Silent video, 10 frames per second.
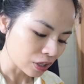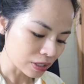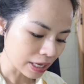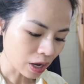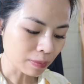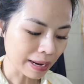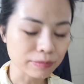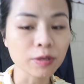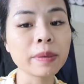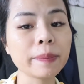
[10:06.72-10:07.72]
Nó sẽ không
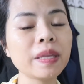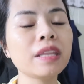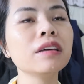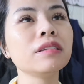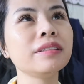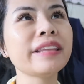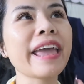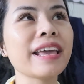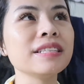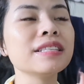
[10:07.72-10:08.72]
làm cho mình bị
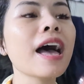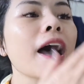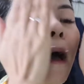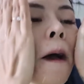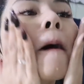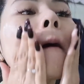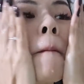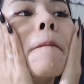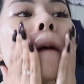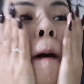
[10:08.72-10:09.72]
nẻ da,
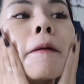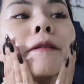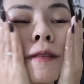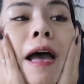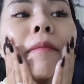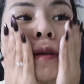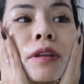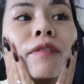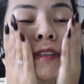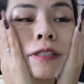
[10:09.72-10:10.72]
và da mình
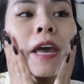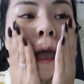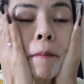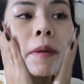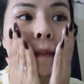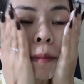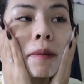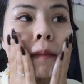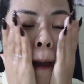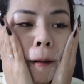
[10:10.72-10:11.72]
nó vẫn sẽ bị
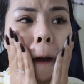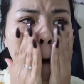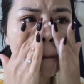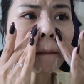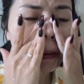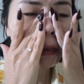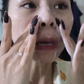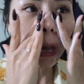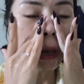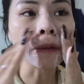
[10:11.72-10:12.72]
mịn màng, nó không bị
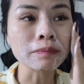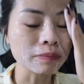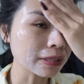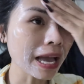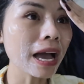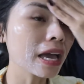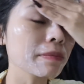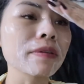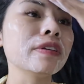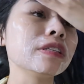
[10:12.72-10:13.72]
uh, căng ấy.
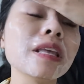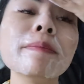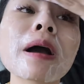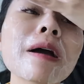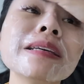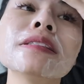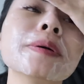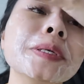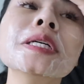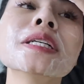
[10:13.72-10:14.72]
Bởi vì nếu mà các bạn
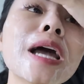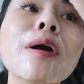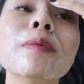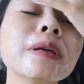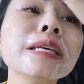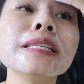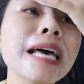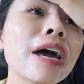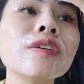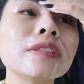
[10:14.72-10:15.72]
rửa nước nóng ấy thì
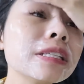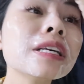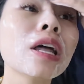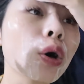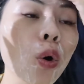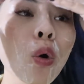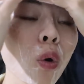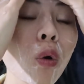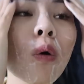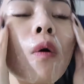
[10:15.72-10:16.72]
da nó sẽ rất là
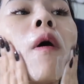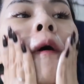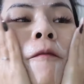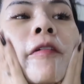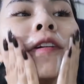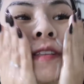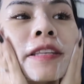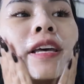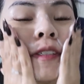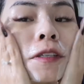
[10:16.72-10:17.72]
khô và nó sẽ
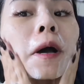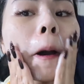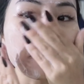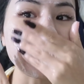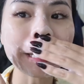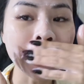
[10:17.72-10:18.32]
dẫn trường hợp bị